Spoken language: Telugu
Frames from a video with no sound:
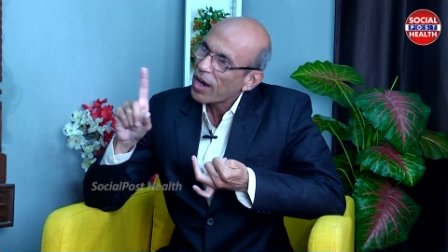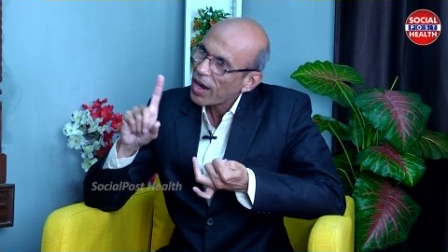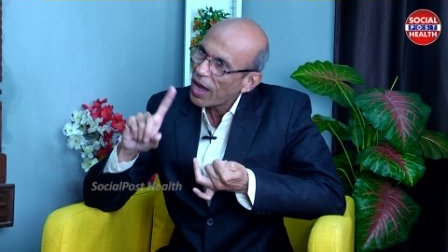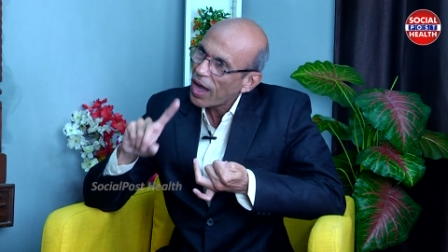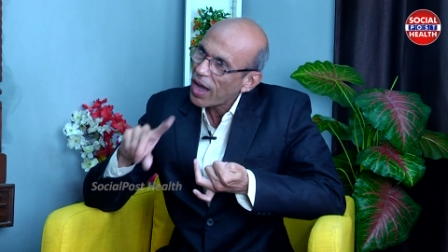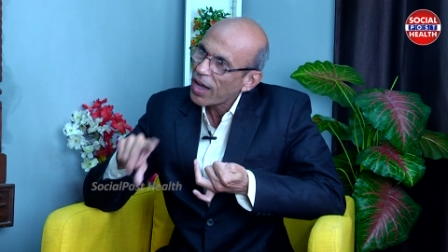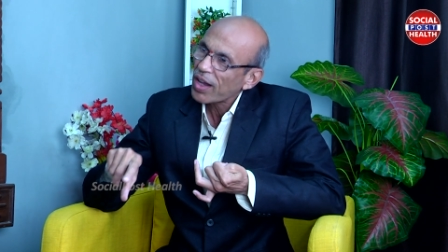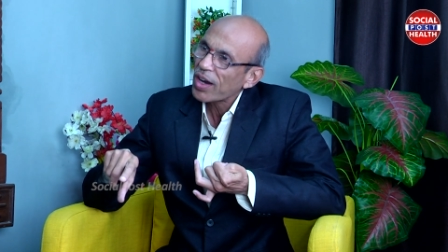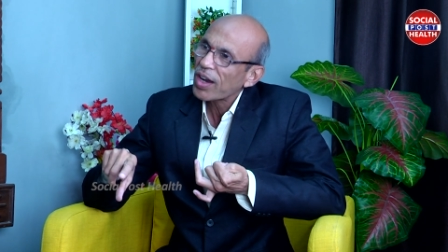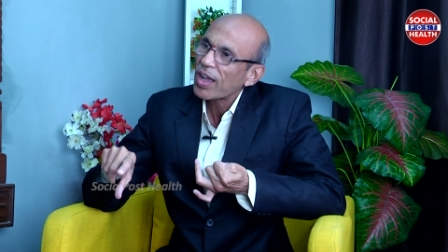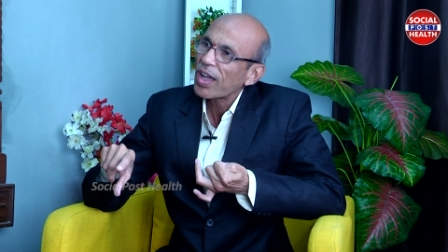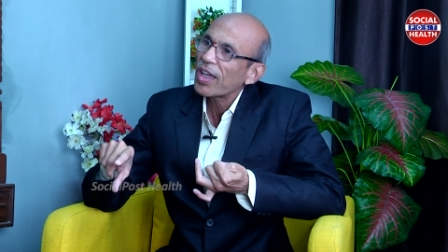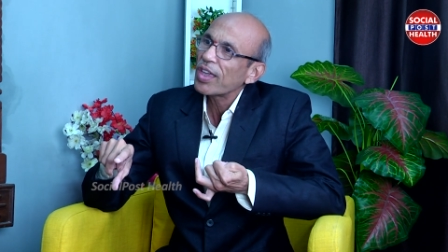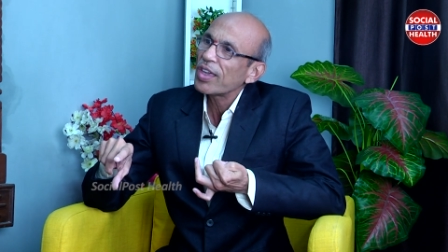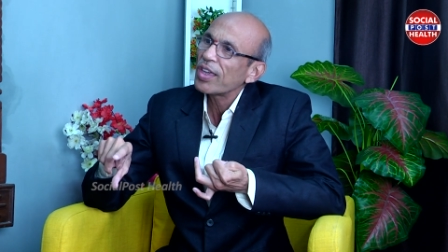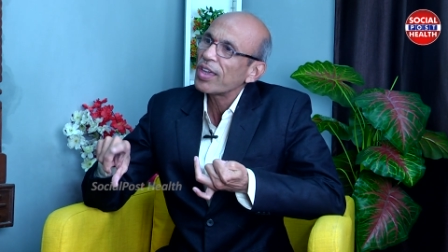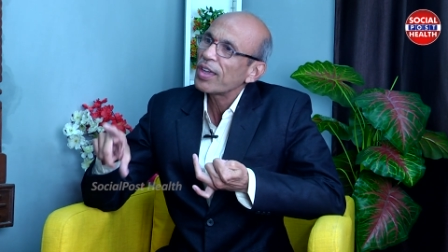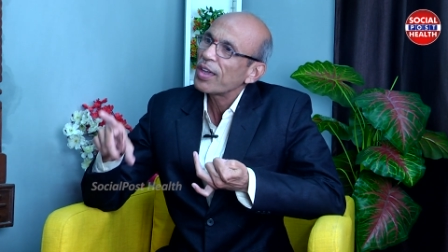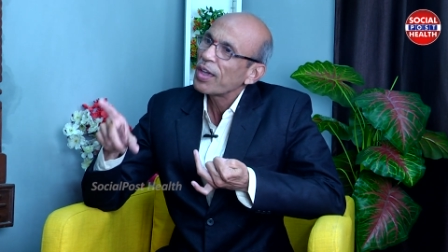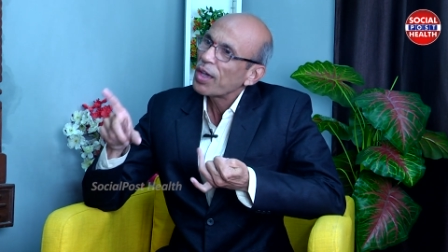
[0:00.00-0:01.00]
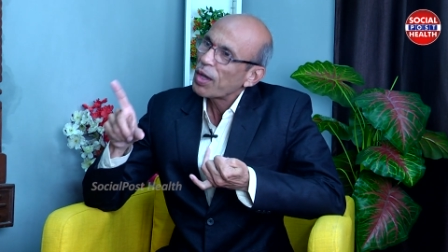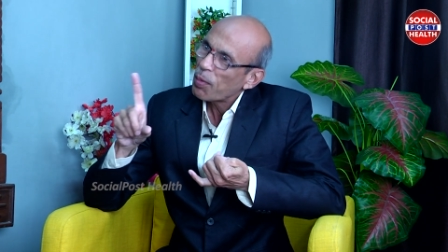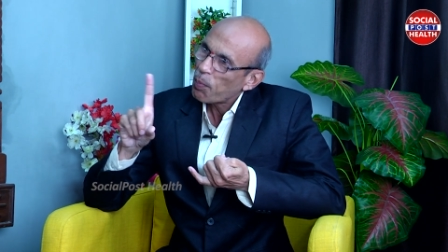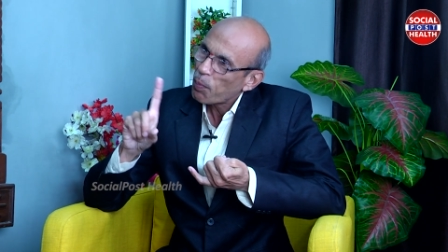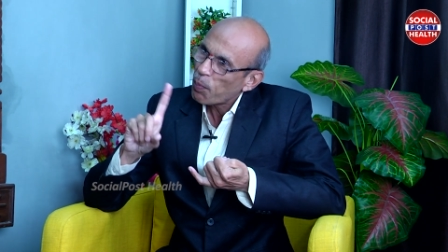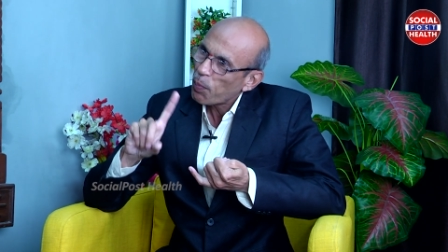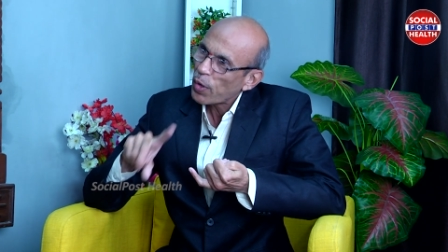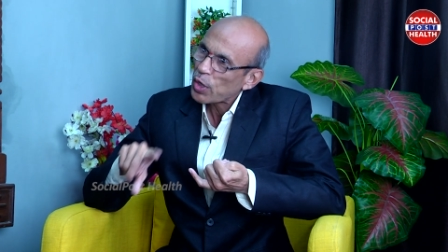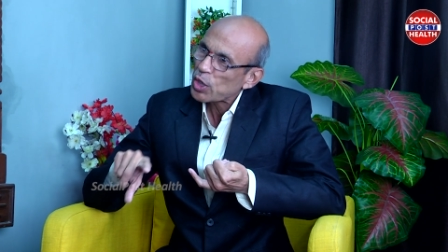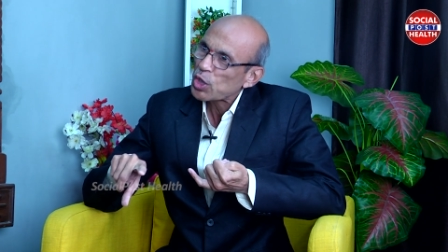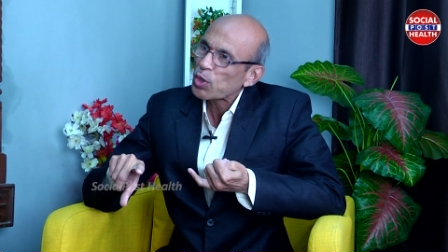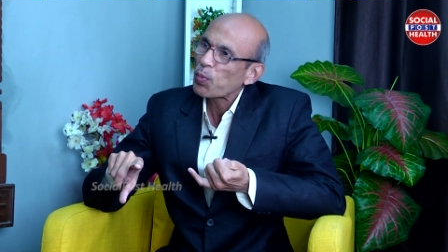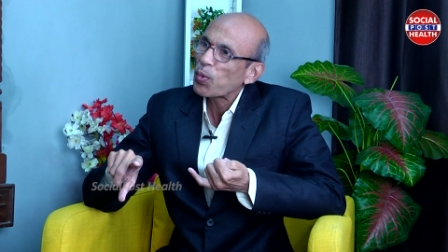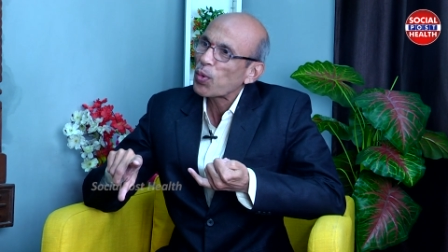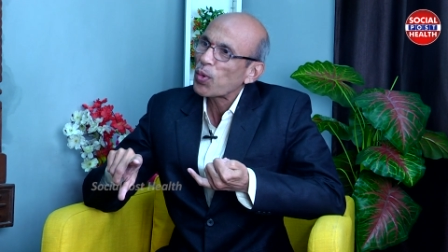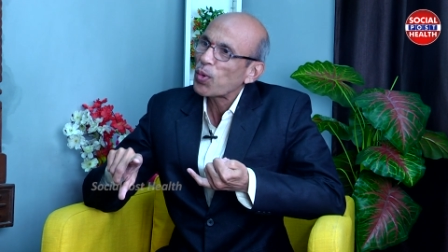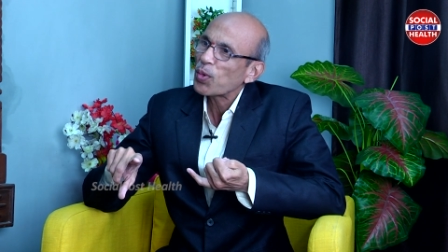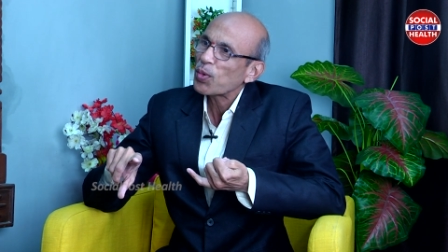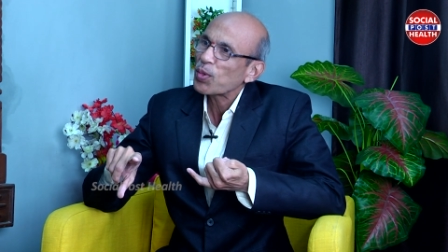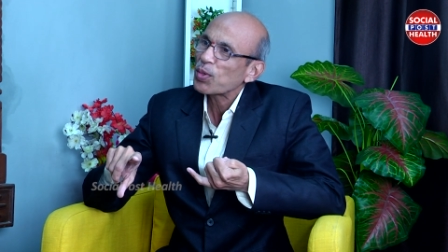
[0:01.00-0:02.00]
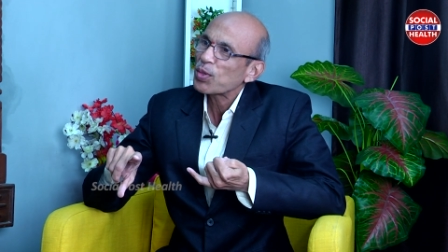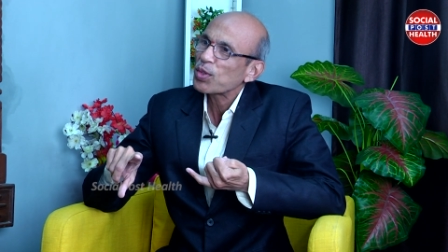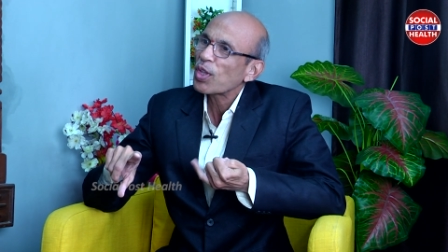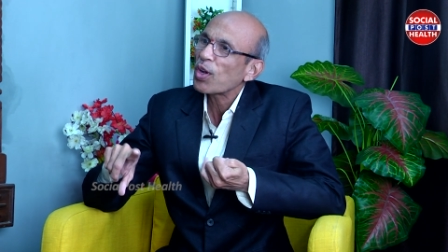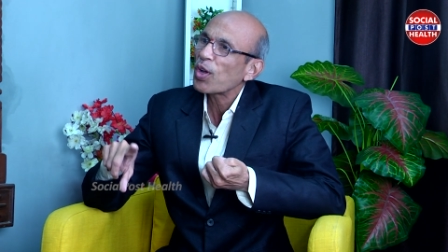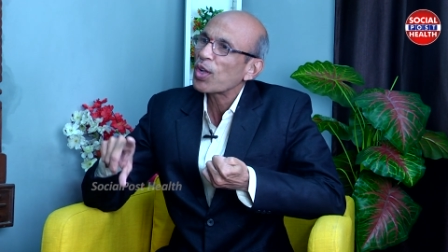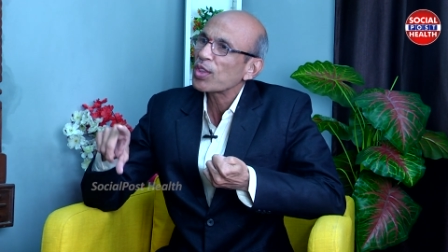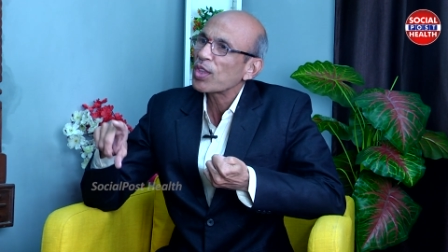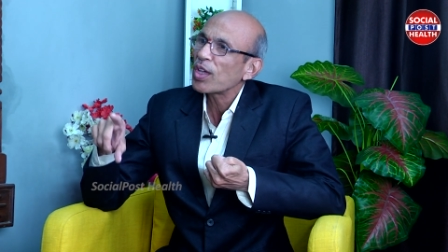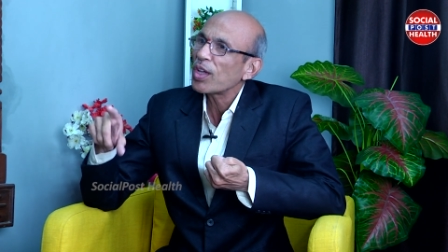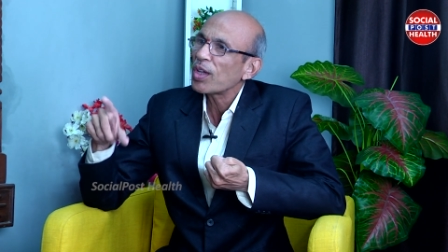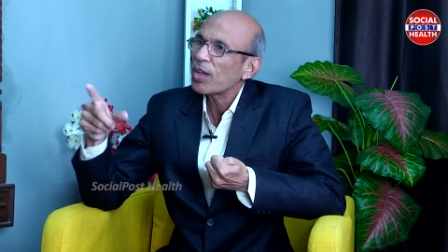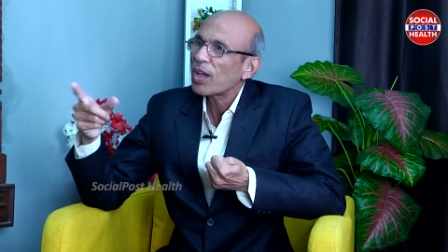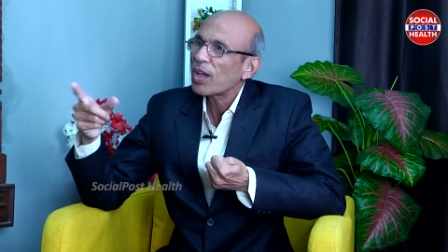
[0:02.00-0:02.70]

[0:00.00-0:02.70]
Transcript: కాకరకాయ పసుపు తర్వాత